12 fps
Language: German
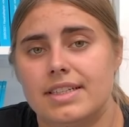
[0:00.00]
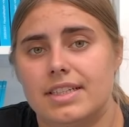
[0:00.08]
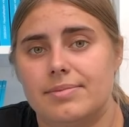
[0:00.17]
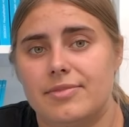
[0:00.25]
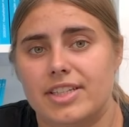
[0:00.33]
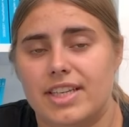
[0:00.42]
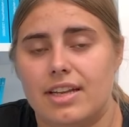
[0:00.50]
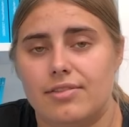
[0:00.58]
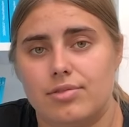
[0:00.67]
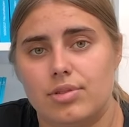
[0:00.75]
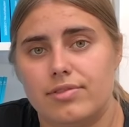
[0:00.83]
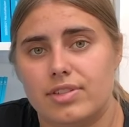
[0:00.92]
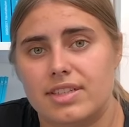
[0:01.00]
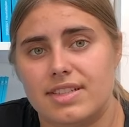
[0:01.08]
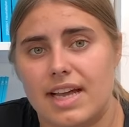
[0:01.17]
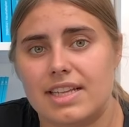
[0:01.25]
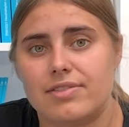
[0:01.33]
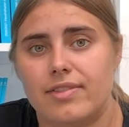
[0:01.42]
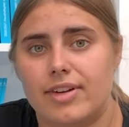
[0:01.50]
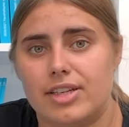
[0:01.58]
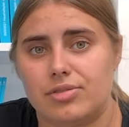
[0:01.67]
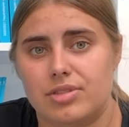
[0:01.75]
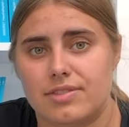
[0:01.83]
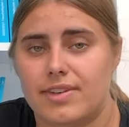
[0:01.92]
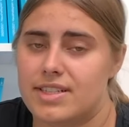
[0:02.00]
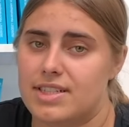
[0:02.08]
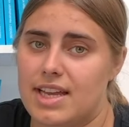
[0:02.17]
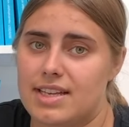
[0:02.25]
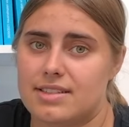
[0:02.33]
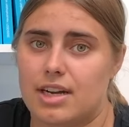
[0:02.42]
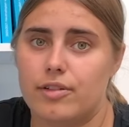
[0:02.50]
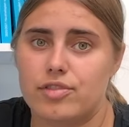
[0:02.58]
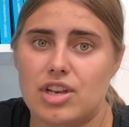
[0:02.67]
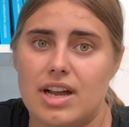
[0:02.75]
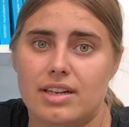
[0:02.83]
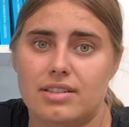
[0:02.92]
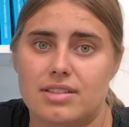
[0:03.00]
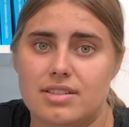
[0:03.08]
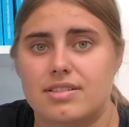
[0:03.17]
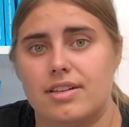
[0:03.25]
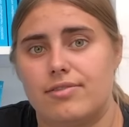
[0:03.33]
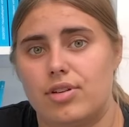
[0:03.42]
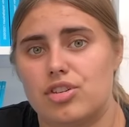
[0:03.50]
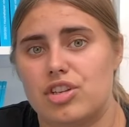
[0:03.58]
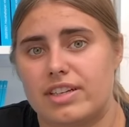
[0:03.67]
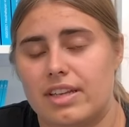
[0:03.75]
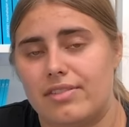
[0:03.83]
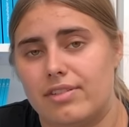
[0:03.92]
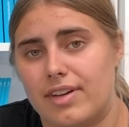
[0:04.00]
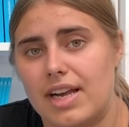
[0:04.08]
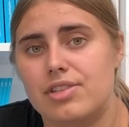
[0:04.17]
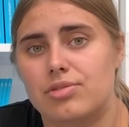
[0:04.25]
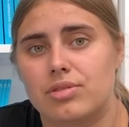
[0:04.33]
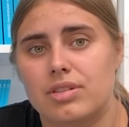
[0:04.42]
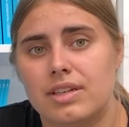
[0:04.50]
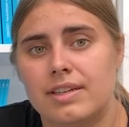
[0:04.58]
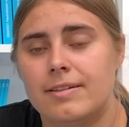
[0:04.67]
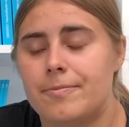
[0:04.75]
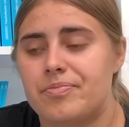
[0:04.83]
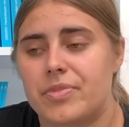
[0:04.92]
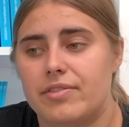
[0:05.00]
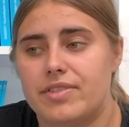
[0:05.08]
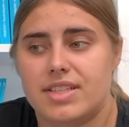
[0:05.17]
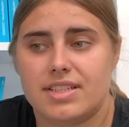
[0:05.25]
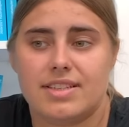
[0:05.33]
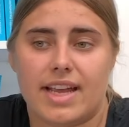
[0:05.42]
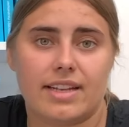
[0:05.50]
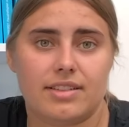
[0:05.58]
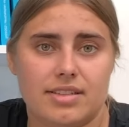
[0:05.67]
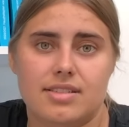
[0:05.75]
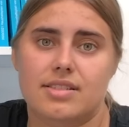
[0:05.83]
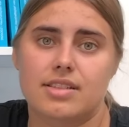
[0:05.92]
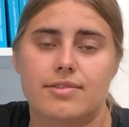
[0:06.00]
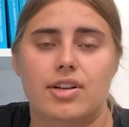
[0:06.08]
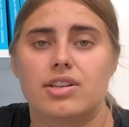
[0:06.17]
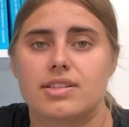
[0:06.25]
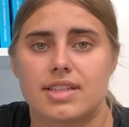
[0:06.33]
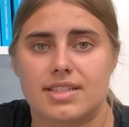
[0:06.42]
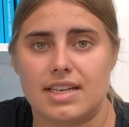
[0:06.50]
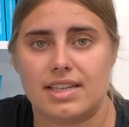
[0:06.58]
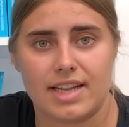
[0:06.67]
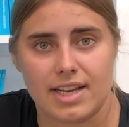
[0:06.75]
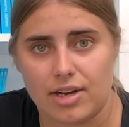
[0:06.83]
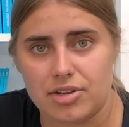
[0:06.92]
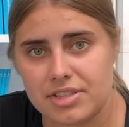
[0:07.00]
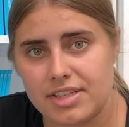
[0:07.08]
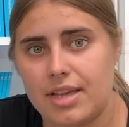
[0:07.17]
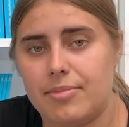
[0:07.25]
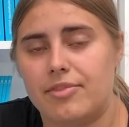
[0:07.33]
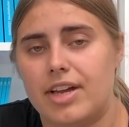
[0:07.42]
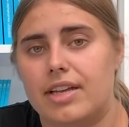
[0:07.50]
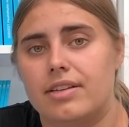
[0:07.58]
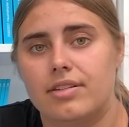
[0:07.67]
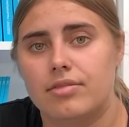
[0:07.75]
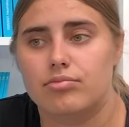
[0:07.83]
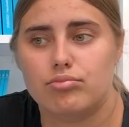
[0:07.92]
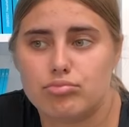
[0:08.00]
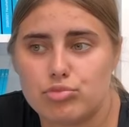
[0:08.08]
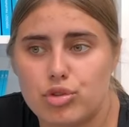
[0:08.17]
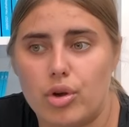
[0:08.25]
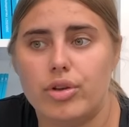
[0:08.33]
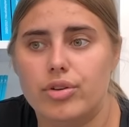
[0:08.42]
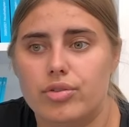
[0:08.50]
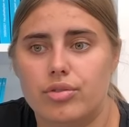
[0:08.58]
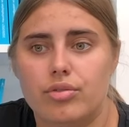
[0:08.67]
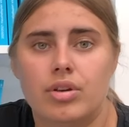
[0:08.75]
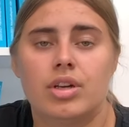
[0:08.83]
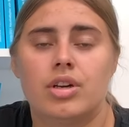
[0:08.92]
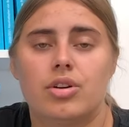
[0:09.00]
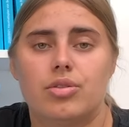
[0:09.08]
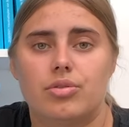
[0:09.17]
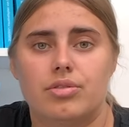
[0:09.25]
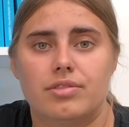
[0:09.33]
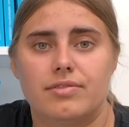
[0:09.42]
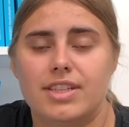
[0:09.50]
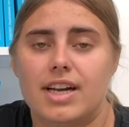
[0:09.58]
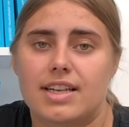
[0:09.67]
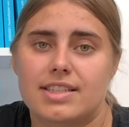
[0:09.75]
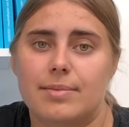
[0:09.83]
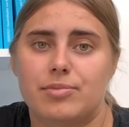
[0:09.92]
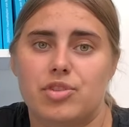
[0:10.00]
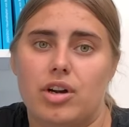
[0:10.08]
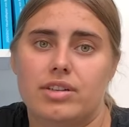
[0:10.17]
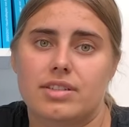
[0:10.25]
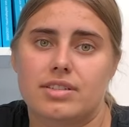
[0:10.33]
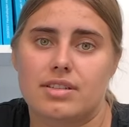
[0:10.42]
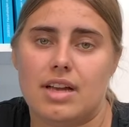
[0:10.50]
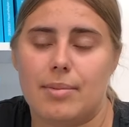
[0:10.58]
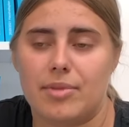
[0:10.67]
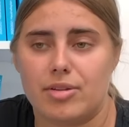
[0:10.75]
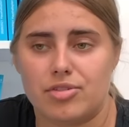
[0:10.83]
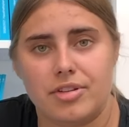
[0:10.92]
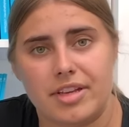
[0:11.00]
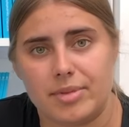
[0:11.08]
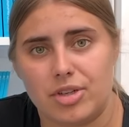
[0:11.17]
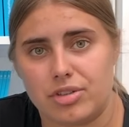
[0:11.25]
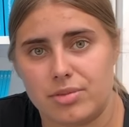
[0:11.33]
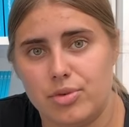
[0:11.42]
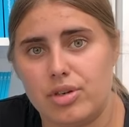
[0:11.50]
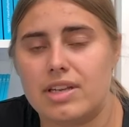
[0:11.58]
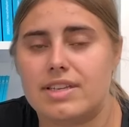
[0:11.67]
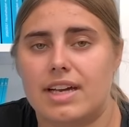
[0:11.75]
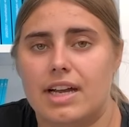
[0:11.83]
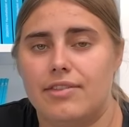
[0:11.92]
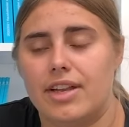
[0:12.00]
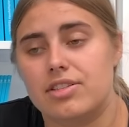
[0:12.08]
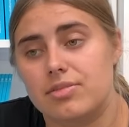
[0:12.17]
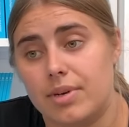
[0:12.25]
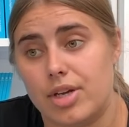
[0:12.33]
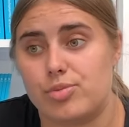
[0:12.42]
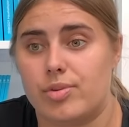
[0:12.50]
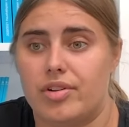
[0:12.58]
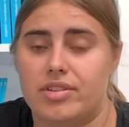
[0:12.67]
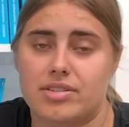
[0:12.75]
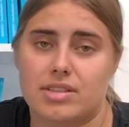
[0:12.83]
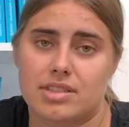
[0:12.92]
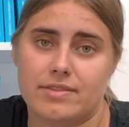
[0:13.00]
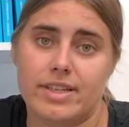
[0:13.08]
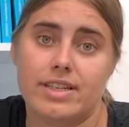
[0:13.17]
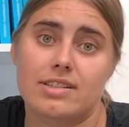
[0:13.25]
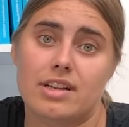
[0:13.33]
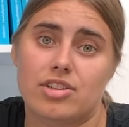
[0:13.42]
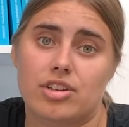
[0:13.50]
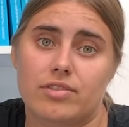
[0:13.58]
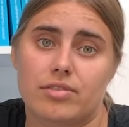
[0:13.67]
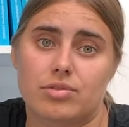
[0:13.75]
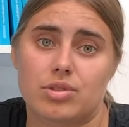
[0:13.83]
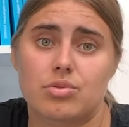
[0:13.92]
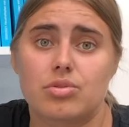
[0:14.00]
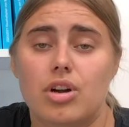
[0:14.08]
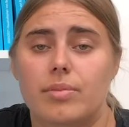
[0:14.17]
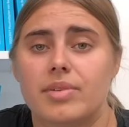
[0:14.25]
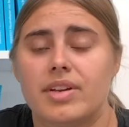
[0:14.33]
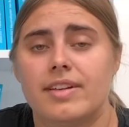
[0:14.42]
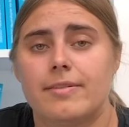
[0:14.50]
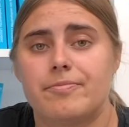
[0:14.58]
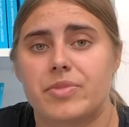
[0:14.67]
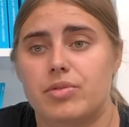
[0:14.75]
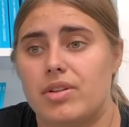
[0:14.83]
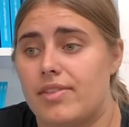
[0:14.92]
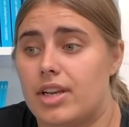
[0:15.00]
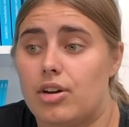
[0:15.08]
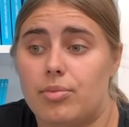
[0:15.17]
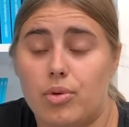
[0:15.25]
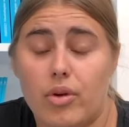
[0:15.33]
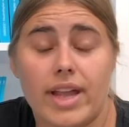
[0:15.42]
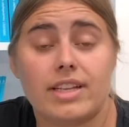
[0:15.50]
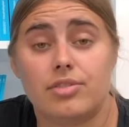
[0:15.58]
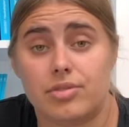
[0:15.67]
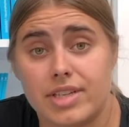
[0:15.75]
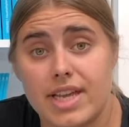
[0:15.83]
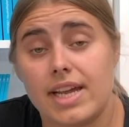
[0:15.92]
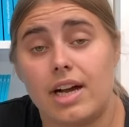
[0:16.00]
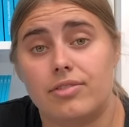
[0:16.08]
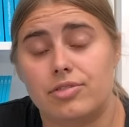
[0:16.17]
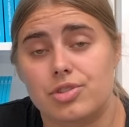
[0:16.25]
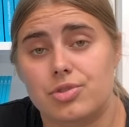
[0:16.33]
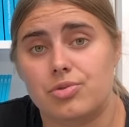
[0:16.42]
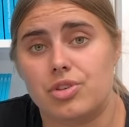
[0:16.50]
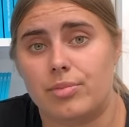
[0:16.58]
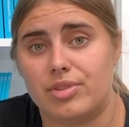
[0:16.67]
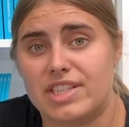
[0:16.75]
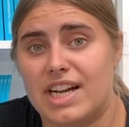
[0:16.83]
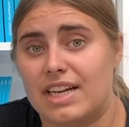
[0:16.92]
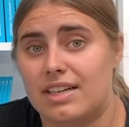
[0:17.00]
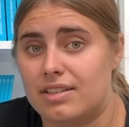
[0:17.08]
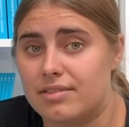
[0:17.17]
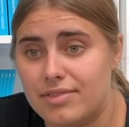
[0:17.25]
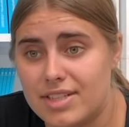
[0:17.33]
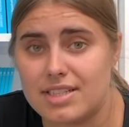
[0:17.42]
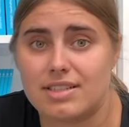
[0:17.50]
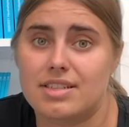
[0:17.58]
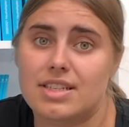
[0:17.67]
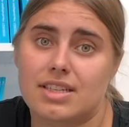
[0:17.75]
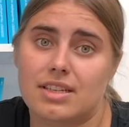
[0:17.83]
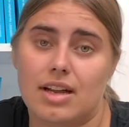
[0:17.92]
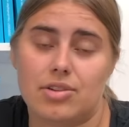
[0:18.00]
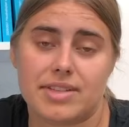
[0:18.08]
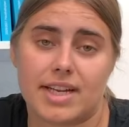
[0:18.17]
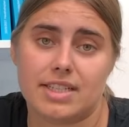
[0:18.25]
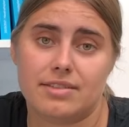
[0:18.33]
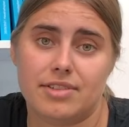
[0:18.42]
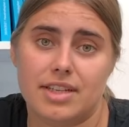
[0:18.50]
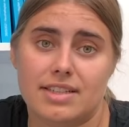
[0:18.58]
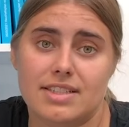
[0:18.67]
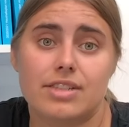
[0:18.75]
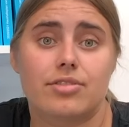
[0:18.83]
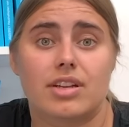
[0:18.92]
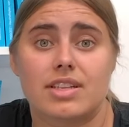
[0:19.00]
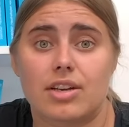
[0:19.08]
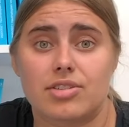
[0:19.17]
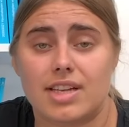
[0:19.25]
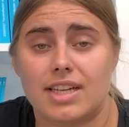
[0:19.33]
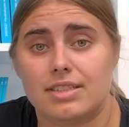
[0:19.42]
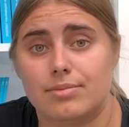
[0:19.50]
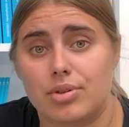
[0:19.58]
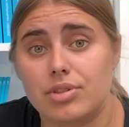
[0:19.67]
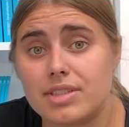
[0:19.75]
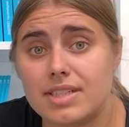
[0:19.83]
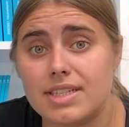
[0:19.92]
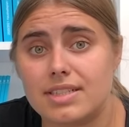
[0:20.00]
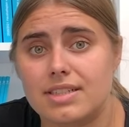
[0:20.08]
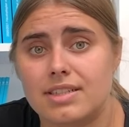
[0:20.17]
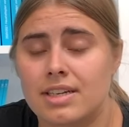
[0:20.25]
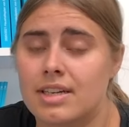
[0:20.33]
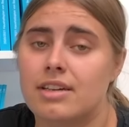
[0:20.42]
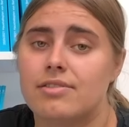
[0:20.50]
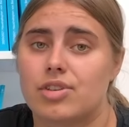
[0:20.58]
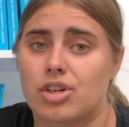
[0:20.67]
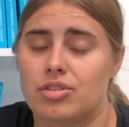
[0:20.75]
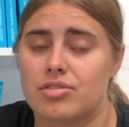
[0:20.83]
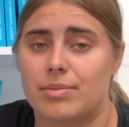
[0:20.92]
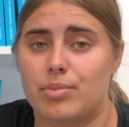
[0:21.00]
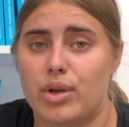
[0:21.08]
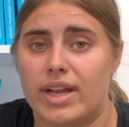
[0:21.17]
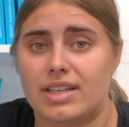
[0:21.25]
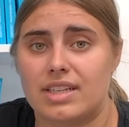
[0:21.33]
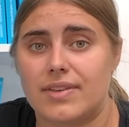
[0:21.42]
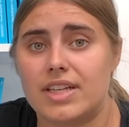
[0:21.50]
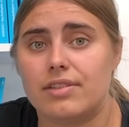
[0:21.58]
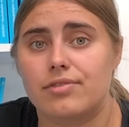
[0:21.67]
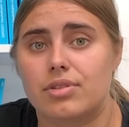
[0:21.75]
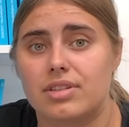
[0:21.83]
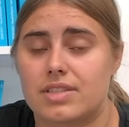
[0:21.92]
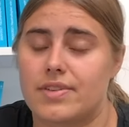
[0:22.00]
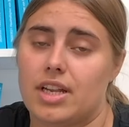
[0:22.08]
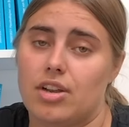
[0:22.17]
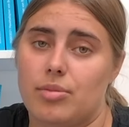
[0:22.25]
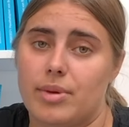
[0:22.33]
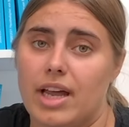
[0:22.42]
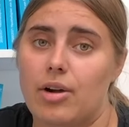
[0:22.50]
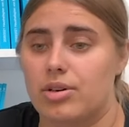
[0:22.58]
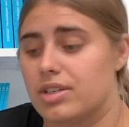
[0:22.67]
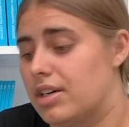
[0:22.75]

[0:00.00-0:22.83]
Ähm, weil der Entwurf in der Senatsverwaltung ist quasi der erste Aufschlag. Das ist der Vorschlag der Verwaltung wie sie denkt, dass es sinnvoll ist, dass alle Gelder ausgegeben werden können. Und wir als Abgeordnete haben natürlich aber noch die Möglichkeit, wenn zum Beispiel Leute aus der Zivilgesellschaft auf uns zukommen oder wenn auch Projekte und Träger auf uns zukommen und sagen, wir sind nicht ausreichend finanziert oder nicht ausreichend berücksichtigt, wir können unser Projekt nicht weiterführen, dass wir da nochmal ein Auge